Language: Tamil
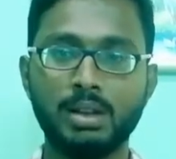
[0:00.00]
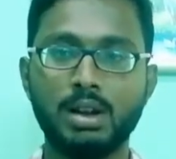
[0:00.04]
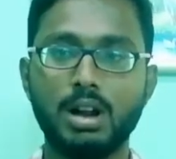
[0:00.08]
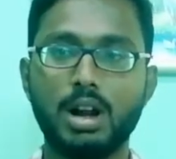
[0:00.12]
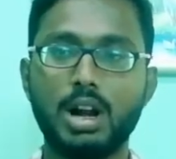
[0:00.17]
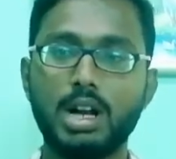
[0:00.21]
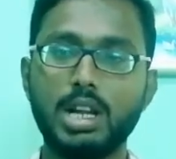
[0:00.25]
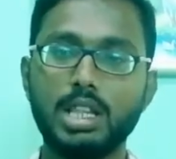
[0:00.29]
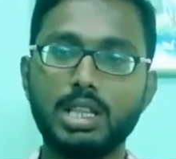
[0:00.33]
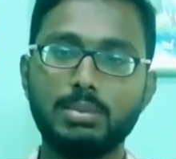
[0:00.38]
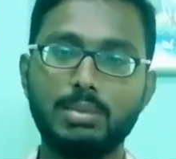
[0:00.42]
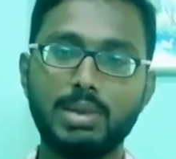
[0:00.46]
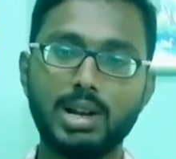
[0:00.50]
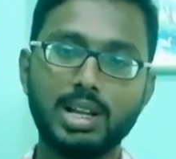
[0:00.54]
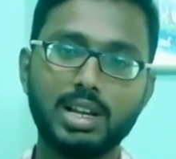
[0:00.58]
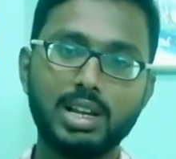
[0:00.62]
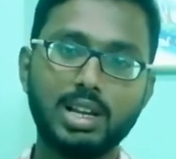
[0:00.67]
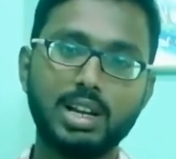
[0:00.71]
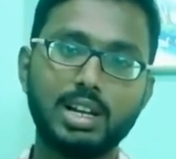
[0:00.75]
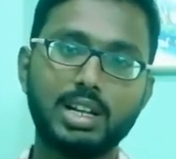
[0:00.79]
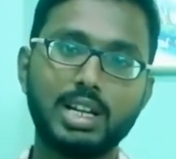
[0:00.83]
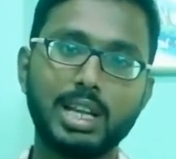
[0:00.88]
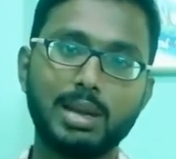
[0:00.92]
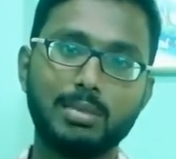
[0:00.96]
அப்படி இந்த
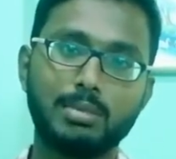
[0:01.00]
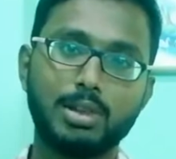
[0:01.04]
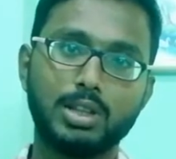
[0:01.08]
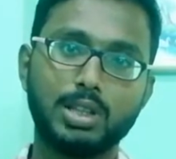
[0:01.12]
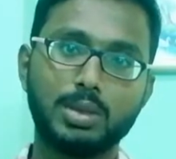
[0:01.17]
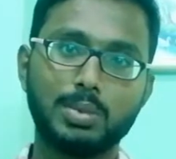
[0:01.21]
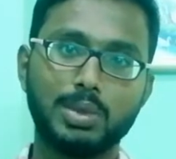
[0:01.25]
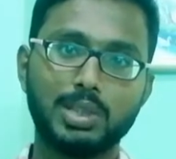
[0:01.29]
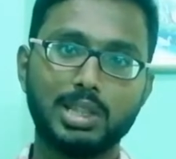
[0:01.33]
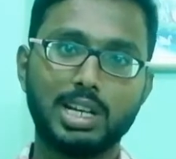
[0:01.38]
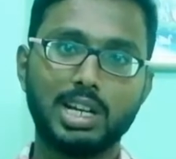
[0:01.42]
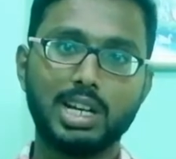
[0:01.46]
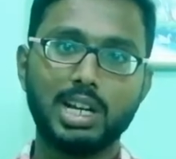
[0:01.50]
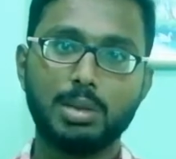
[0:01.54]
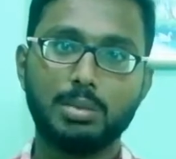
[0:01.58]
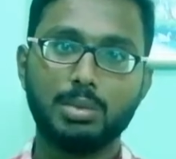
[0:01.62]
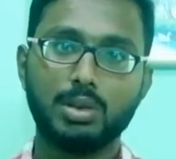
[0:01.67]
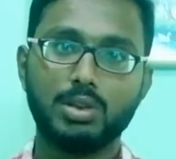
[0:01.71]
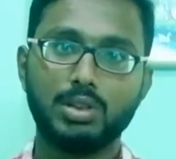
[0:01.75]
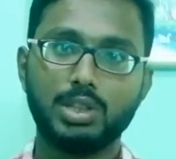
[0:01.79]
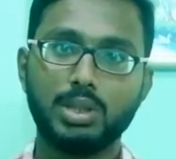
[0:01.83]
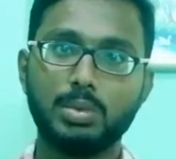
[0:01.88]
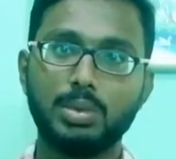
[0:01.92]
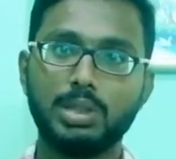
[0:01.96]
மழைக்கால டைமில் வந்து பார்த்தீங்கன்னா
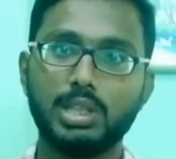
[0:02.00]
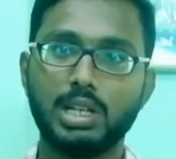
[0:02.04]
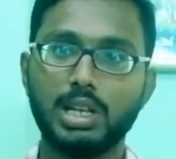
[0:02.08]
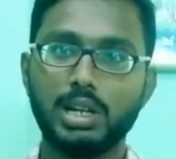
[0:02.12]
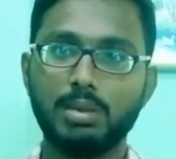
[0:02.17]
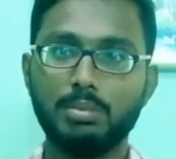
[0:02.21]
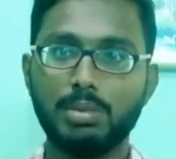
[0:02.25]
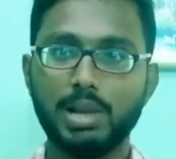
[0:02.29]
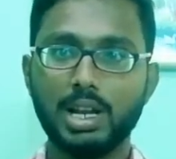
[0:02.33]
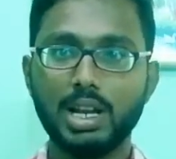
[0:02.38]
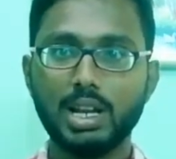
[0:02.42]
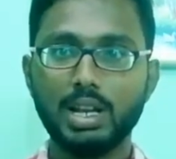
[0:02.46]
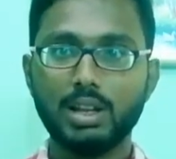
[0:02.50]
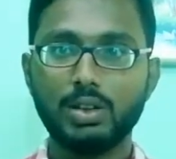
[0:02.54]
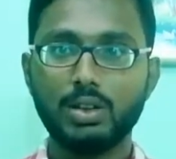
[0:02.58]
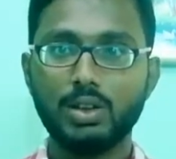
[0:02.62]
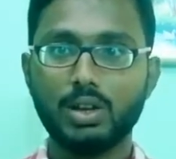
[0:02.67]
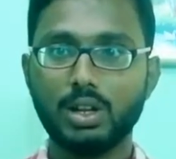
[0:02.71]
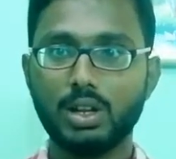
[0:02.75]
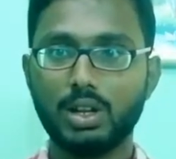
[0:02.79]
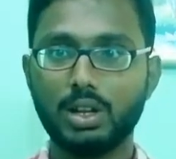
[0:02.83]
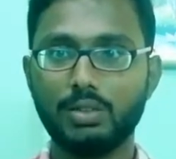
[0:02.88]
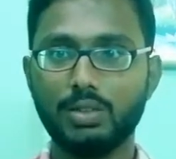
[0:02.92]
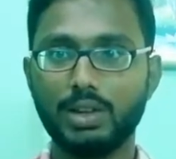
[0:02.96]
நமக்கு வந்து பார்த்திங்கன்னா மேலே
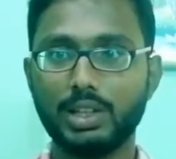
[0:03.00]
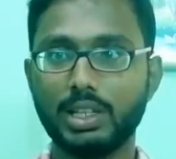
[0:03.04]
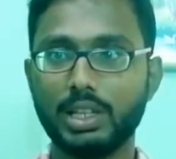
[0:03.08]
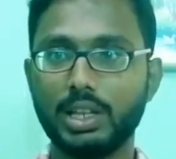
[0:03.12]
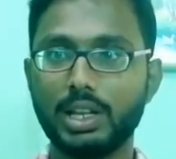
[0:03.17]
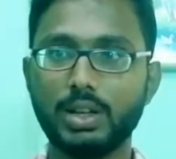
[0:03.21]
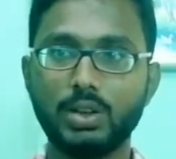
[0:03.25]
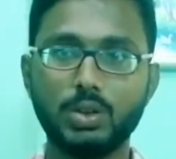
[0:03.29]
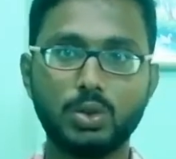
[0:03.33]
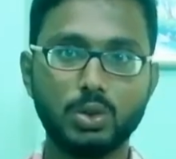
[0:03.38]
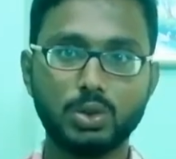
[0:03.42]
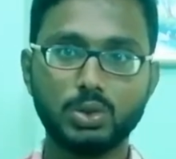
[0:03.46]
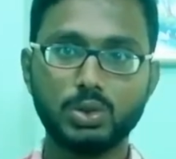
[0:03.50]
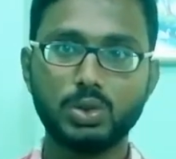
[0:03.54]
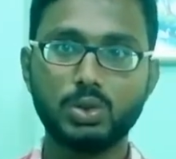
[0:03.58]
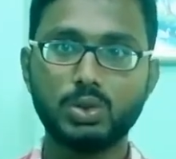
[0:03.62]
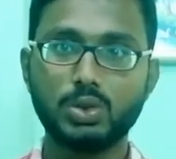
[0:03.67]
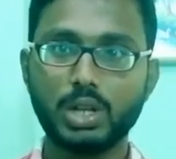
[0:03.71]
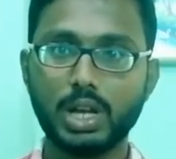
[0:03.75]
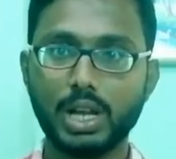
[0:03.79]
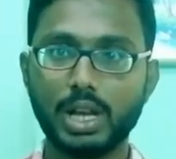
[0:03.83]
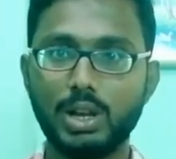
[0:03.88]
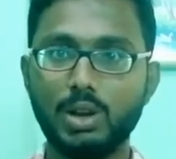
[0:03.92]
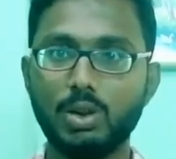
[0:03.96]
ஒரு வெதரிங் கோஸோ
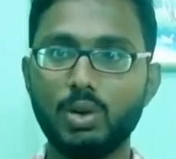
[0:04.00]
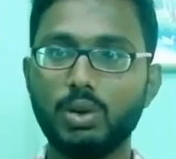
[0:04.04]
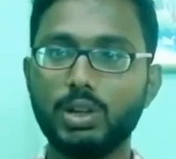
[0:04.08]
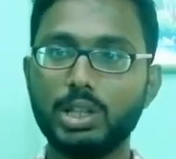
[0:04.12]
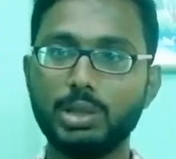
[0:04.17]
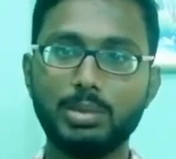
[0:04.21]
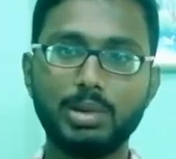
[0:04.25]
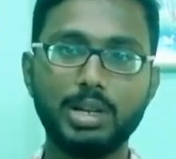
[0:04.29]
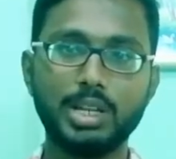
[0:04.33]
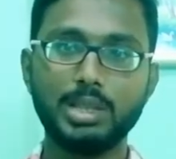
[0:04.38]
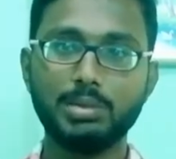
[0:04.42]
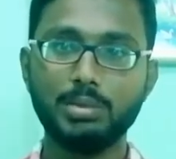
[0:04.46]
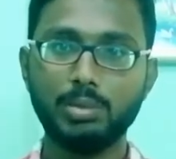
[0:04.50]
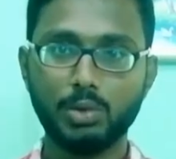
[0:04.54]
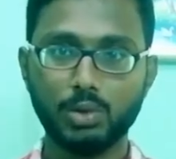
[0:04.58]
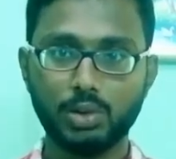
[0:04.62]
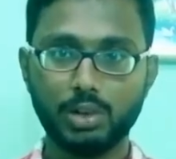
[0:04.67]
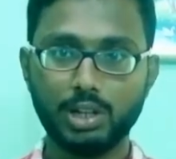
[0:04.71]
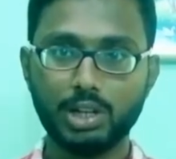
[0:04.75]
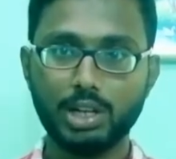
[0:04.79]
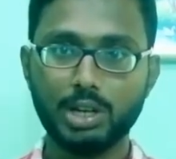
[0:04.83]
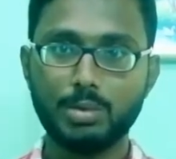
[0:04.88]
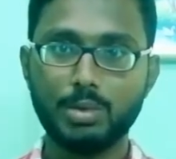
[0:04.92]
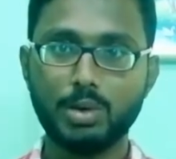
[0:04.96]
டைலோ இந்த மாதிரி எதுவுமே
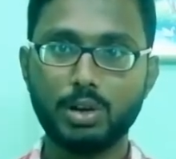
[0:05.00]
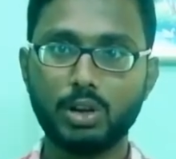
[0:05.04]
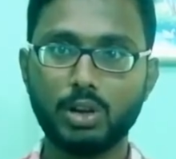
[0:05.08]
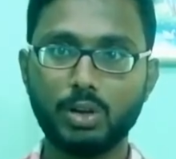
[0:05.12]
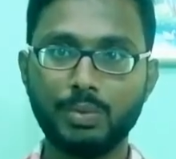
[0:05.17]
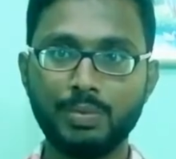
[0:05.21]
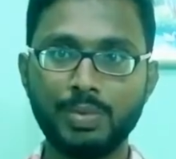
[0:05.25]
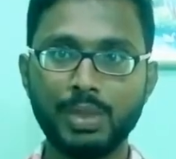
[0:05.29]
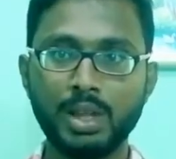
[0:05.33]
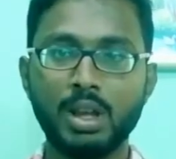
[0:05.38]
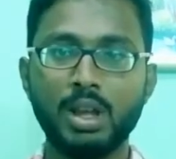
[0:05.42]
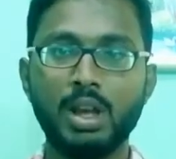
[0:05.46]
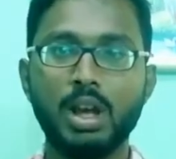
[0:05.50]
ஒட்டியிருக்க மாட்டோம்